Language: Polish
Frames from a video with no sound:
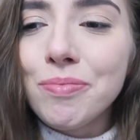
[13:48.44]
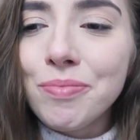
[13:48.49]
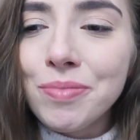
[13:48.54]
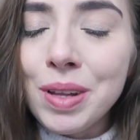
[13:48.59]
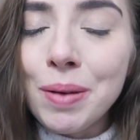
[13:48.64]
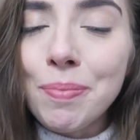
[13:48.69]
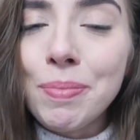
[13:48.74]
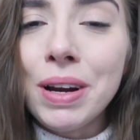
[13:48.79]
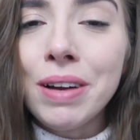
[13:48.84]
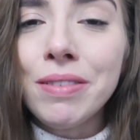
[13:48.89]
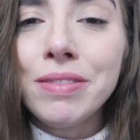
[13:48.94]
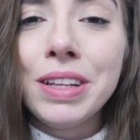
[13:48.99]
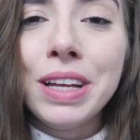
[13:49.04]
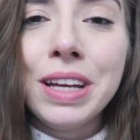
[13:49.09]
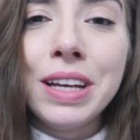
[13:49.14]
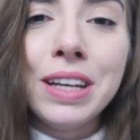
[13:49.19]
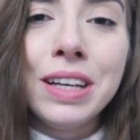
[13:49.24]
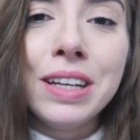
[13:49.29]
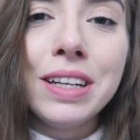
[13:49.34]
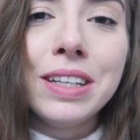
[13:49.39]

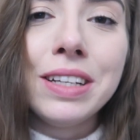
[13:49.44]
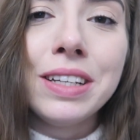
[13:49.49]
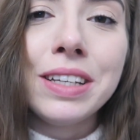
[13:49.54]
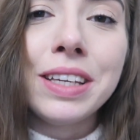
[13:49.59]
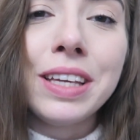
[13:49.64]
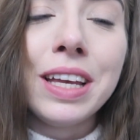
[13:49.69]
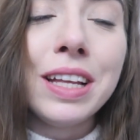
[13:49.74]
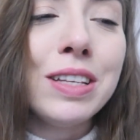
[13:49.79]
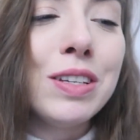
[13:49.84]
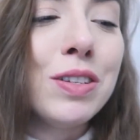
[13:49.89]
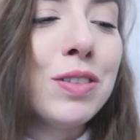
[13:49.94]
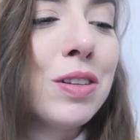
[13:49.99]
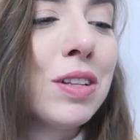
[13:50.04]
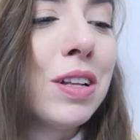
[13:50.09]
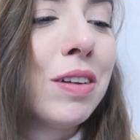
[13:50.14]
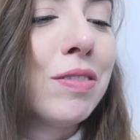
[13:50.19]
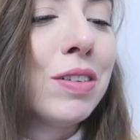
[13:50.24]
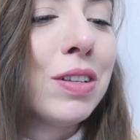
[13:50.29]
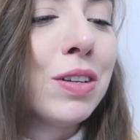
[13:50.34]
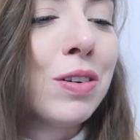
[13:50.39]
Naprawdę e, kiedyś to
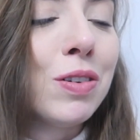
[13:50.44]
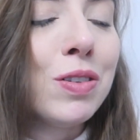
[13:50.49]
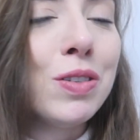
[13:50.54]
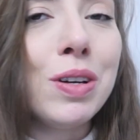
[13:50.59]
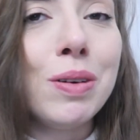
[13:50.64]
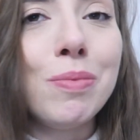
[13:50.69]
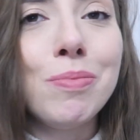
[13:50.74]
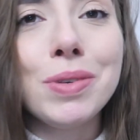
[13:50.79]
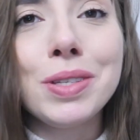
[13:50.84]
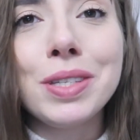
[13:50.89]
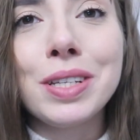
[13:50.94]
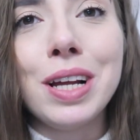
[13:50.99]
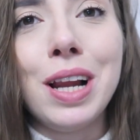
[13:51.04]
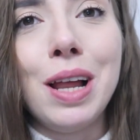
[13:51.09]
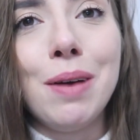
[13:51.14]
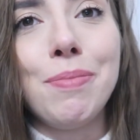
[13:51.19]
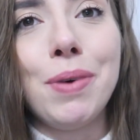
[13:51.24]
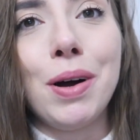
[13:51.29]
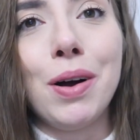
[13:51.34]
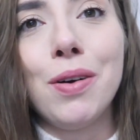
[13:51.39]
nawet chodziłam po
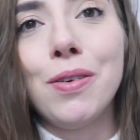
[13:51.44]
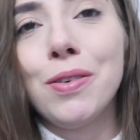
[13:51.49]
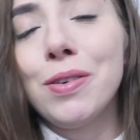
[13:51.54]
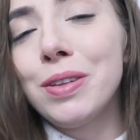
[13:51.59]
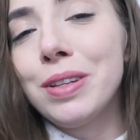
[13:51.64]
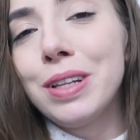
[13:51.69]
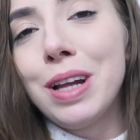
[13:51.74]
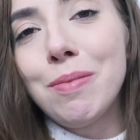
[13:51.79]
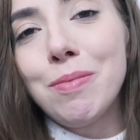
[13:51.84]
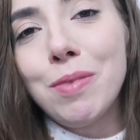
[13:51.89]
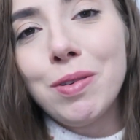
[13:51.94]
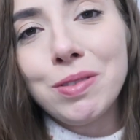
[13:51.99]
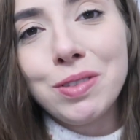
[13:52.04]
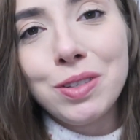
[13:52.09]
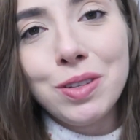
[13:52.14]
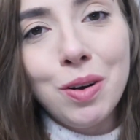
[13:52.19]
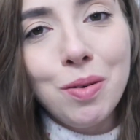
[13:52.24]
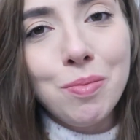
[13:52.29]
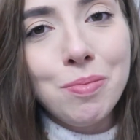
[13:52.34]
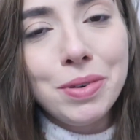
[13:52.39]
sklepach, oglądałam
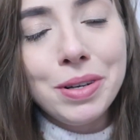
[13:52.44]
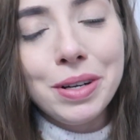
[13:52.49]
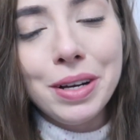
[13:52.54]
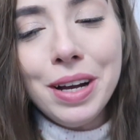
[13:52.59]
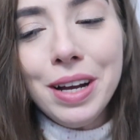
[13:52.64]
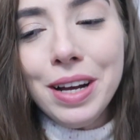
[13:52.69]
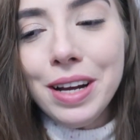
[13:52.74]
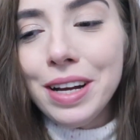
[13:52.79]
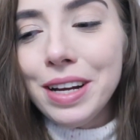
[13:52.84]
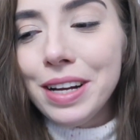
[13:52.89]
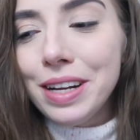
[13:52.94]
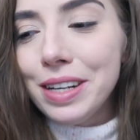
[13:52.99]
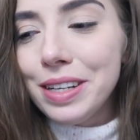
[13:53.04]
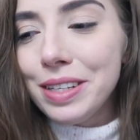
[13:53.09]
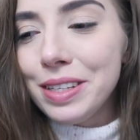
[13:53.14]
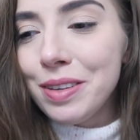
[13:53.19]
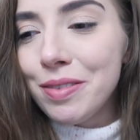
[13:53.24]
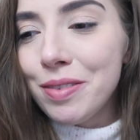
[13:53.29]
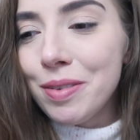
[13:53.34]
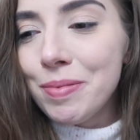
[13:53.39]
ozdoby,
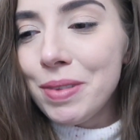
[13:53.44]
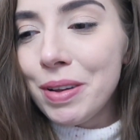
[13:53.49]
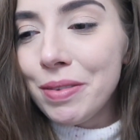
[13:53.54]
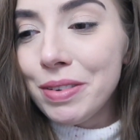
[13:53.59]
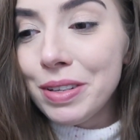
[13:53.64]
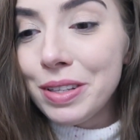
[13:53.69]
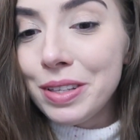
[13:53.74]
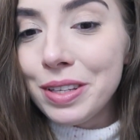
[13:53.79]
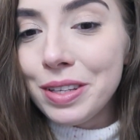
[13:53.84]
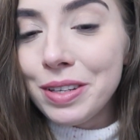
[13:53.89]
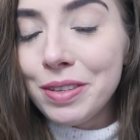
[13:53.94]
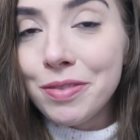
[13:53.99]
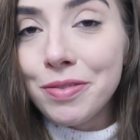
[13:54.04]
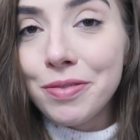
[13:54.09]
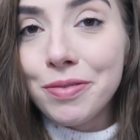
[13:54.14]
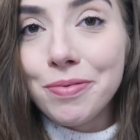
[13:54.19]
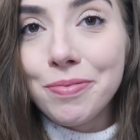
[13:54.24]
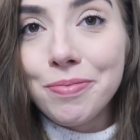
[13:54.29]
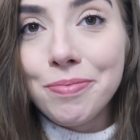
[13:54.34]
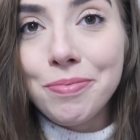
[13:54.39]
nie wiem, nawet
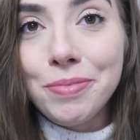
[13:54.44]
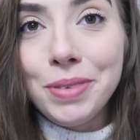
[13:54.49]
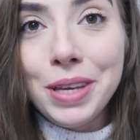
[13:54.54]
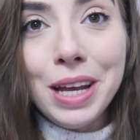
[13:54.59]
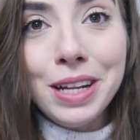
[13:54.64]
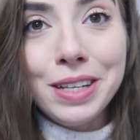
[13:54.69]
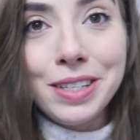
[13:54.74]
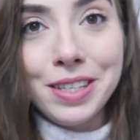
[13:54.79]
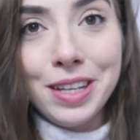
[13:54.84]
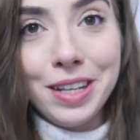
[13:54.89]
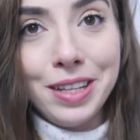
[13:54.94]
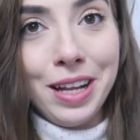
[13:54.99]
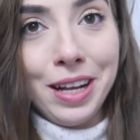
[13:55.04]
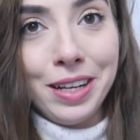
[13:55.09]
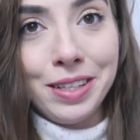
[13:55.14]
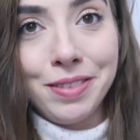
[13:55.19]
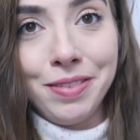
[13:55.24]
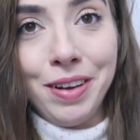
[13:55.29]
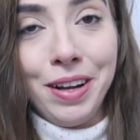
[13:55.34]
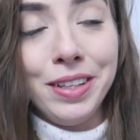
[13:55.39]
w biedrze
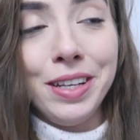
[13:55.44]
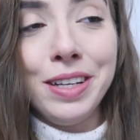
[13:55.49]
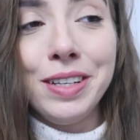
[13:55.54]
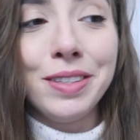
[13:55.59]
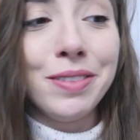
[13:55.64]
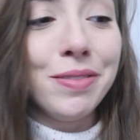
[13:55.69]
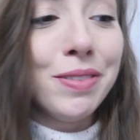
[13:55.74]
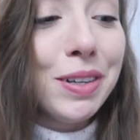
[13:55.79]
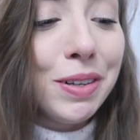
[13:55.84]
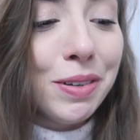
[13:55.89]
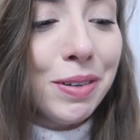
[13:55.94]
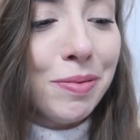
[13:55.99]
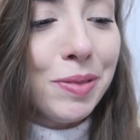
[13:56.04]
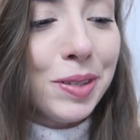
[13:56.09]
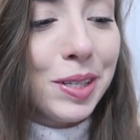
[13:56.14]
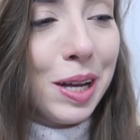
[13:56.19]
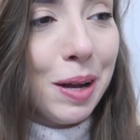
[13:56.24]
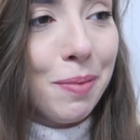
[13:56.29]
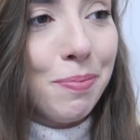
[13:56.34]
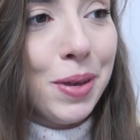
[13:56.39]
tak zwanej, w
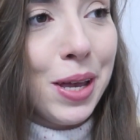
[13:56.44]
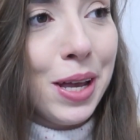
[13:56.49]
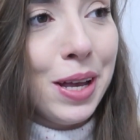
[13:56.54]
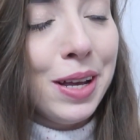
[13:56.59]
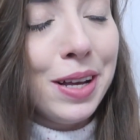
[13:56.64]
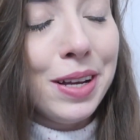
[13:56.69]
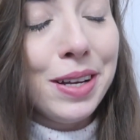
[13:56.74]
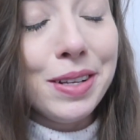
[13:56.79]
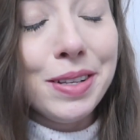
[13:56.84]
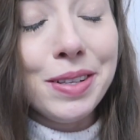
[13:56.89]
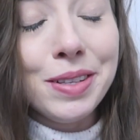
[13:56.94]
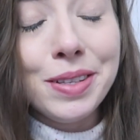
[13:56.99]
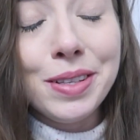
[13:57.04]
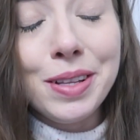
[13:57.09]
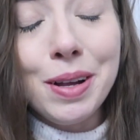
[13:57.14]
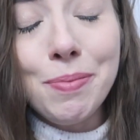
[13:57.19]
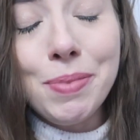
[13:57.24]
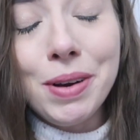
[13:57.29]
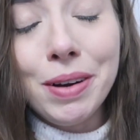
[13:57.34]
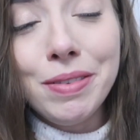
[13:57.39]
zwykłym sklepie,
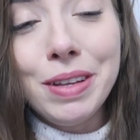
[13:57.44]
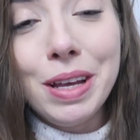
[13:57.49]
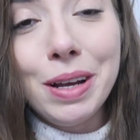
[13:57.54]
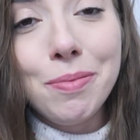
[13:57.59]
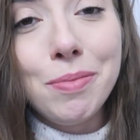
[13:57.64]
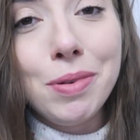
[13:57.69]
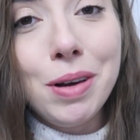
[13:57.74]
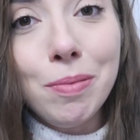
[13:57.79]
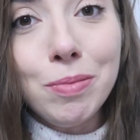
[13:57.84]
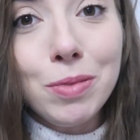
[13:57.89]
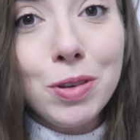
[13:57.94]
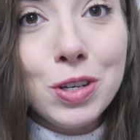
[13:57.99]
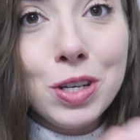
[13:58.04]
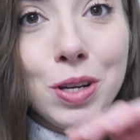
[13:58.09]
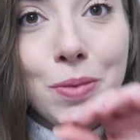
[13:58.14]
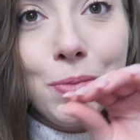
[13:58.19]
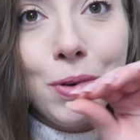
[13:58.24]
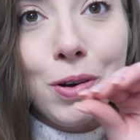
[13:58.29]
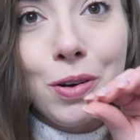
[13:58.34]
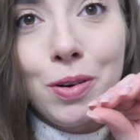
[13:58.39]
naprawdę jak byłam, to
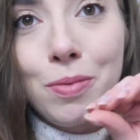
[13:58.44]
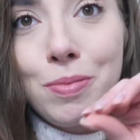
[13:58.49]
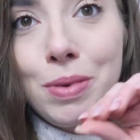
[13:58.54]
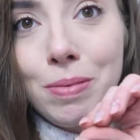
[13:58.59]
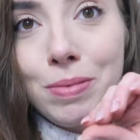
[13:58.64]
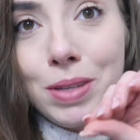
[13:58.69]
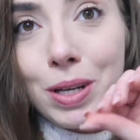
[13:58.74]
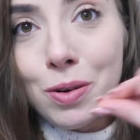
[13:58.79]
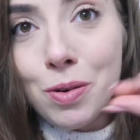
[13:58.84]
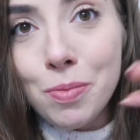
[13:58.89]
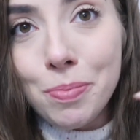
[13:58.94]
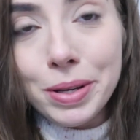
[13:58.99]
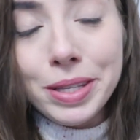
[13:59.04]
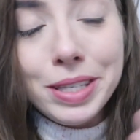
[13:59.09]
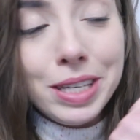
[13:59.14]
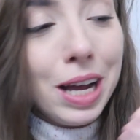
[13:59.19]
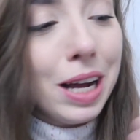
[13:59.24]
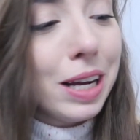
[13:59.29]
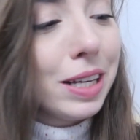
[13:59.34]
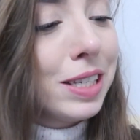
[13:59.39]
szybko robiłam zakupy,
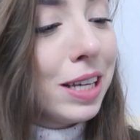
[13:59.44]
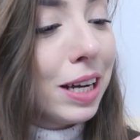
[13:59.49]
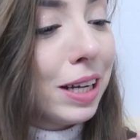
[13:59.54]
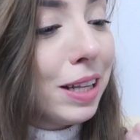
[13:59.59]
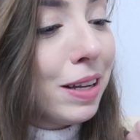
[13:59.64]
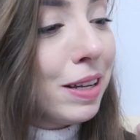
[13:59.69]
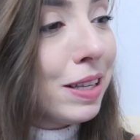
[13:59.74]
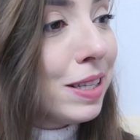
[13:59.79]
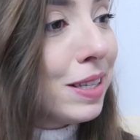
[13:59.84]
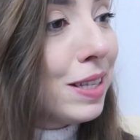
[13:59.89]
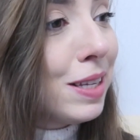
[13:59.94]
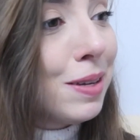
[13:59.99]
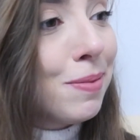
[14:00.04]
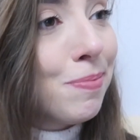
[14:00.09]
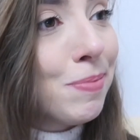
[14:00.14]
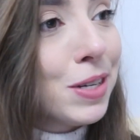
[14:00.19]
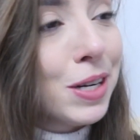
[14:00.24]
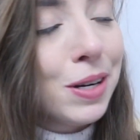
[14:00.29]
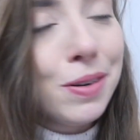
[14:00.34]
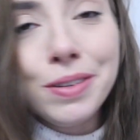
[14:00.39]
ciach, ciach, nawet
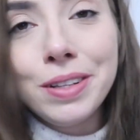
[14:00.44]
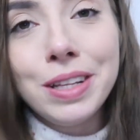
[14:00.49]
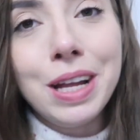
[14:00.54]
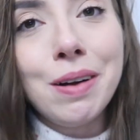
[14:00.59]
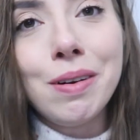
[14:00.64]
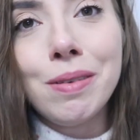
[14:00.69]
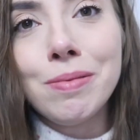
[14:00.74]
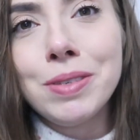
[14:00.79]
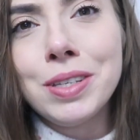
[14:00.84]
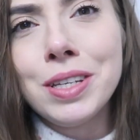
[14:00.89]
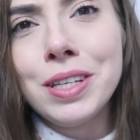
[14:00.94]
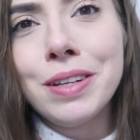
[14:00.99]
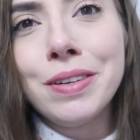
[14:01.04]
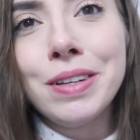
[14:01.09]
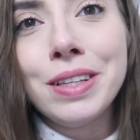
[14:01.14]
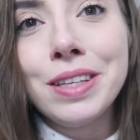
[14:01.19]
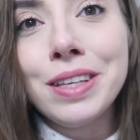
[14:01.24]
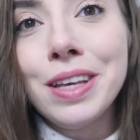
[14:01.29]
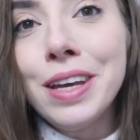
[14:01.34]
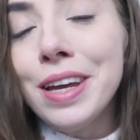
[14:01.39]
nie przeglądałam się,
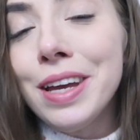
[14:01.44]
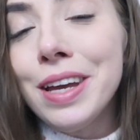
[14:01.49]
nawet